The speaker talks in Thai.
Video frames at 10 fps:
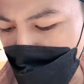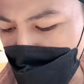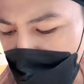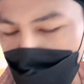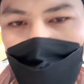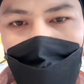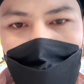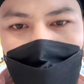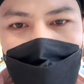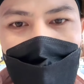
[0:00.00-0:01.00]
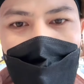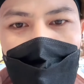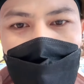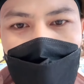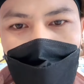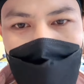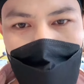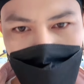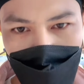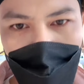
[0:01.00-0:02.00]
คนสำหรับใคร
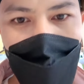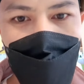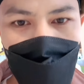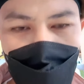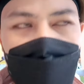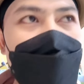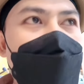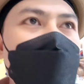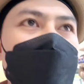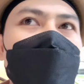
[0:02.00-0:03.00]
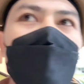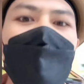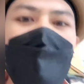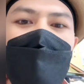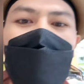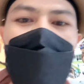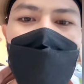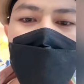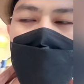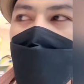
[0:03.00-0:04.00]
ที่อยากจะมาร่วมงาน
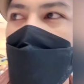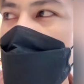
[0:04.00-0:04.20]
นะครับ